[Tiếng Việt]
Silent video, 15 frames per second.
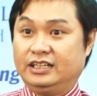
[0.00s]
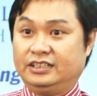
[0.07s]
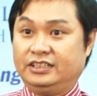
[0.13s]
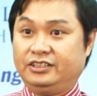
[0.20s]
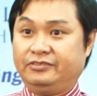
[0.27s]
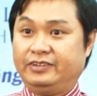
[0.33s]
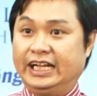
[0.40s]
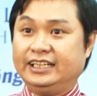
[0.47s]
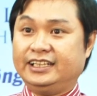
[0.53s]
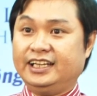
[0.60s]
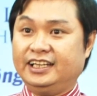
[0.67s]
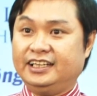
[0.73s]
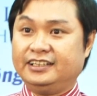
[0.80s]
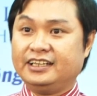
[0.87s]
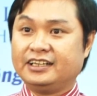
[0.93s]
như vậy
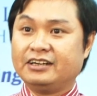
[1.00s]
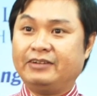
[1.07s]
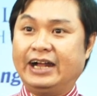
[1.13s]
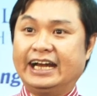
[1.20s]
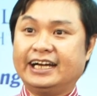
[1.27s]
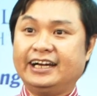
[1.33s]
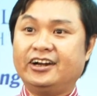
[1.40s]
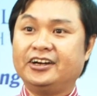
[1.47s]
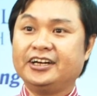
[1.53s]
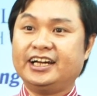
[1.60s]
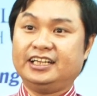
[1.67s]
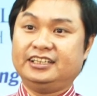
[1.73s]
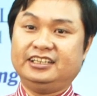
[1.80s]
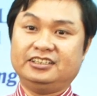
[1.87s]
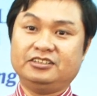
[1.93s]
thì như các bạn đã nói
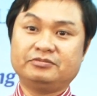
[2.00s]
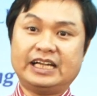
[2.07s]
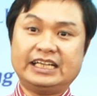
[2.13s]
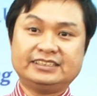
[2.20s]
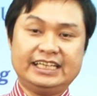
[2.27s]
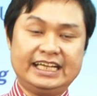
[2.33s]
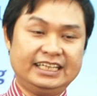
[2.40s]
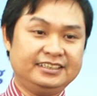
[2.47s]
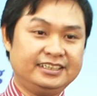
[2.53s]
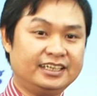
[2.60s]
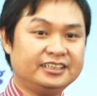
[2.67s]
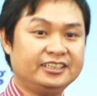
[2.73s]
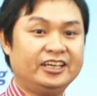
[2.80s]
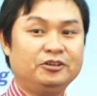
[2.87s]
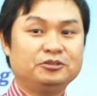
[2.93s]
đó thì chúng ta sẽ
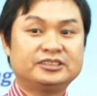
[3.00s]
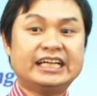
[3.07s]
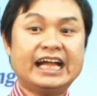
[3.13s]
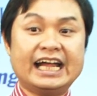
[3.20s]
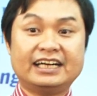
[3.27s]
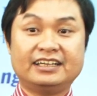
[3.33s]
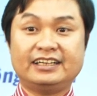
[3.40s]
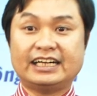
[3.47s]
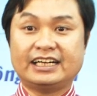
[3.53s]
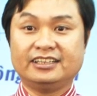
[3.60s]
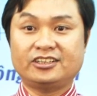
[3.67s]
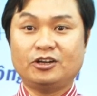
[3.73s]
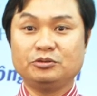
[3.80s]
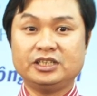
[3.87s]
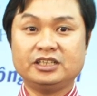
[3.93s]
giới thiệu sang là cái
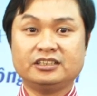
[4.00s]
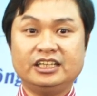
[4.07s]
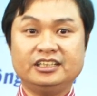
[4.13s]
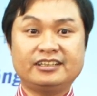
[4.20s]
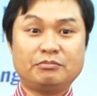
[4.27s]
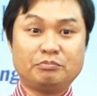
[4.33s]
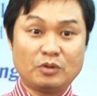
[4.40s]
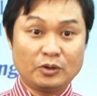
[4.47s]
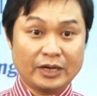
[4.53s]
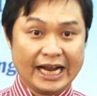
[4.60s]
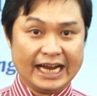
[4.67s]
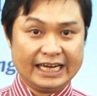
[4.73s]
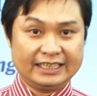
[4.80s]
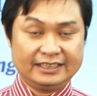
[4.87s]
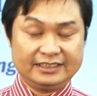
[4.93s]
tổ chức thị tộc bộ
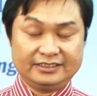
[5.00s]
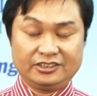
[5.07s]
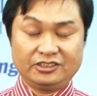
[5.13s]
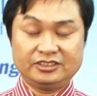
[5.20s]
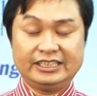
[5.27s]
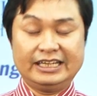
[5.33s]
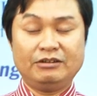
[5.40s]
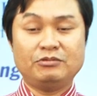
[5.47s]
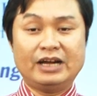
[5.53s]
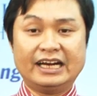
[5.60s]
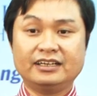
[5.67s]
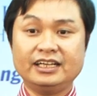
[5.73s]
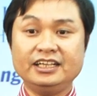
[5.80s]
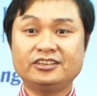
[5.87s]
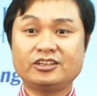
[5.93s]
lạc nó sẽ
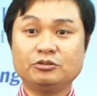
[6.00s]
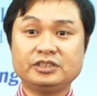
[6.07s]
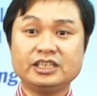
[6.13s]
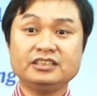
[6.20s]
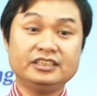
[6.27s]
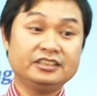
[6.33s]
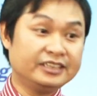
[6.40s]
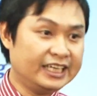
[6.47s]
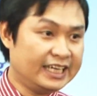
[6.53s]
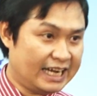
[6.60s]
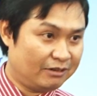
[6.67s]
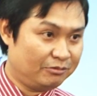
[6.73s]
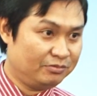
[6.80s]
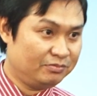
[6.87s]
quản lý tổ chức như thế nào